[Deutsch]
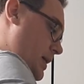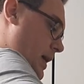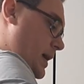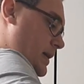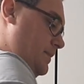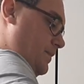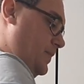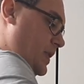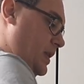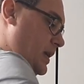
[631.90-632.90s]
Ja.
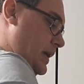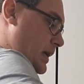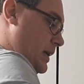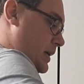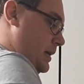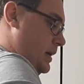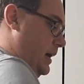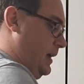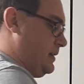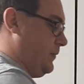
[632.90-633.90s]

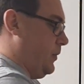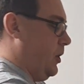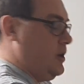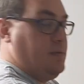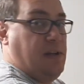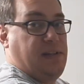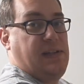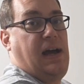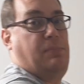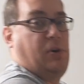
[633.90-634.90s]
Also für euch, wenn ihr es
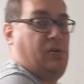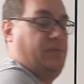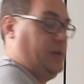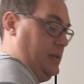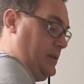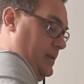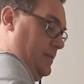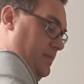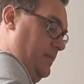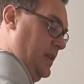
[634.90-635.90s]
nachbrauen wollt,
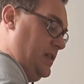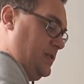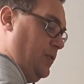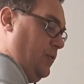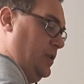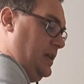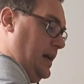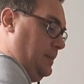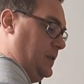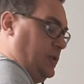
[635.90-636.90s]
wenn ihr so Honig
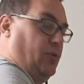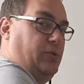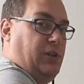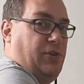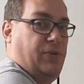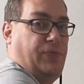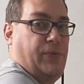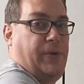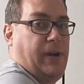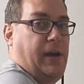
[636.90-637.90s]
habt, guckt ihn euch
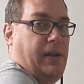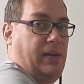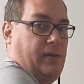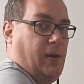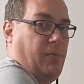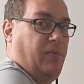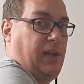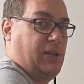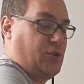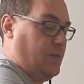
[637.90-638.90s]
vorher an, ob er
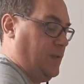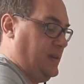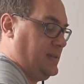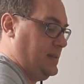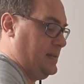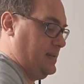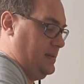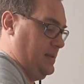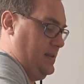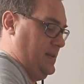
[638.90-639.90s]
vielleicht schon fest ist.
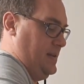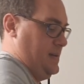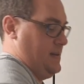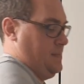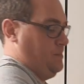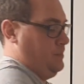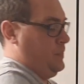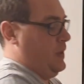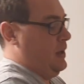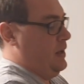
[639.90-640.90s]

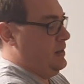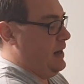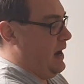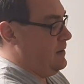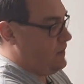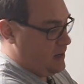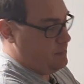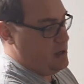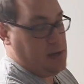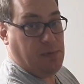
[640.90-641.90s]
Dann
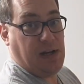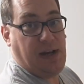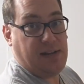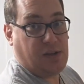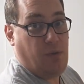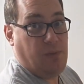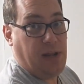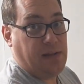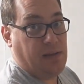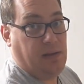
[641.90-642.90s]
einfach mit dem Glas
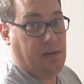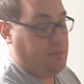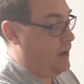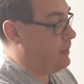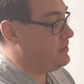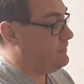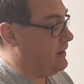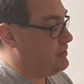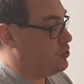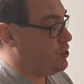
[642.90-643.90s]
komplett in warmes
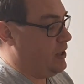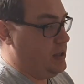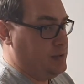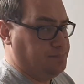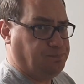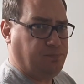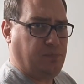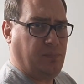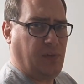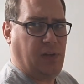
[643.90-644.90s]
Wasser stellen.
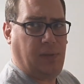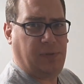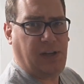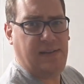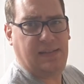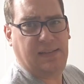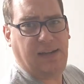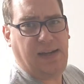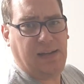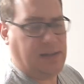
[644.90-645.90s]
Ich glaube 30
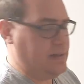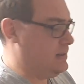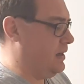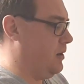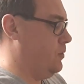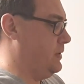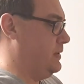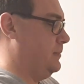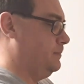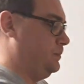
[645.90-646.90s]
Grad reicht da aus.